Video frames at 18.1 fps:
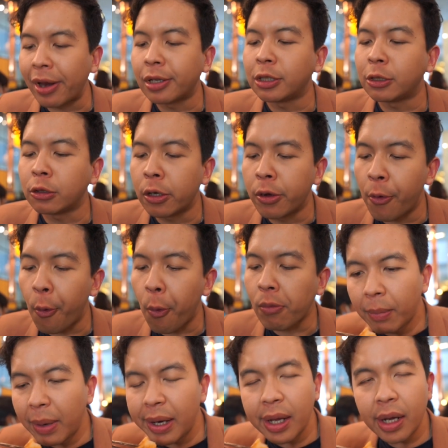มาณนะ
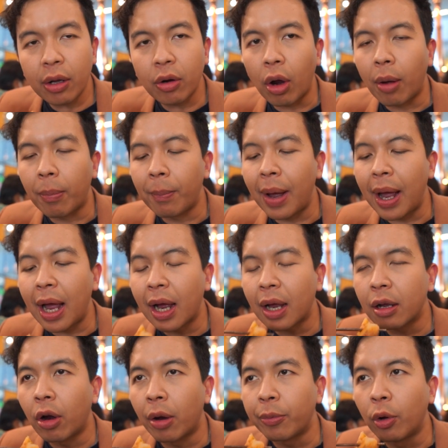ไม่ได้กรอบมา
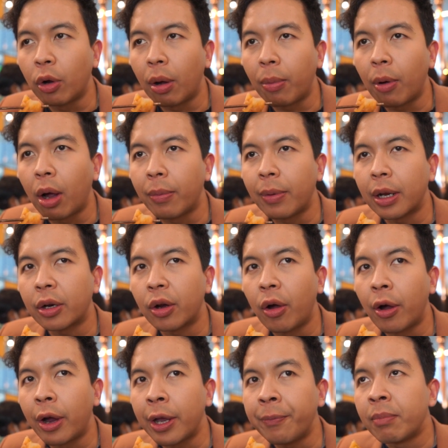ก กรอบตรงขอบๆเล็ก
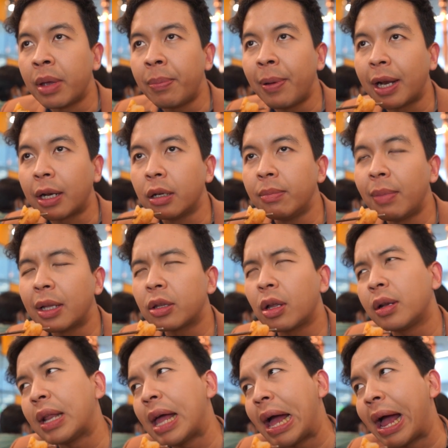น้อย มีเผ็ดขึ้นมา
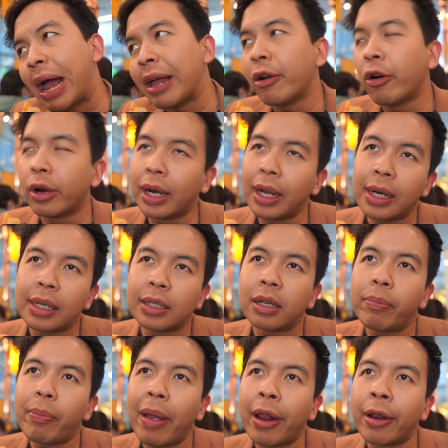ตอนท้าย ก่อนหน้านั้
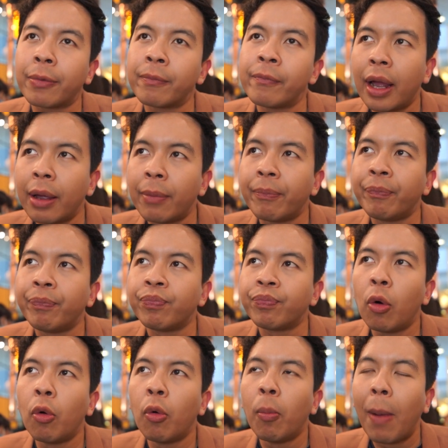นจะเป็นเค็ม
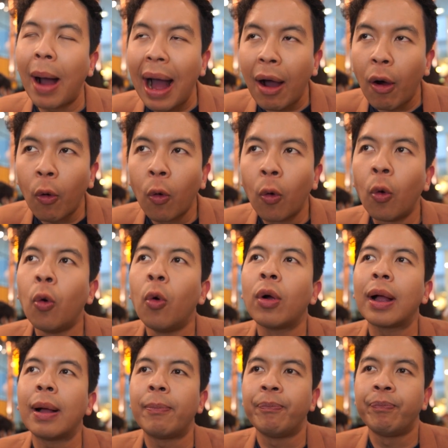
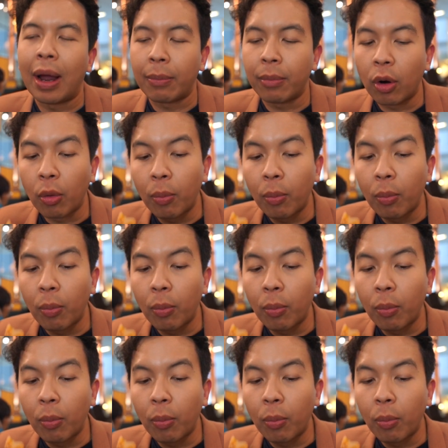เบาๆกับหวาน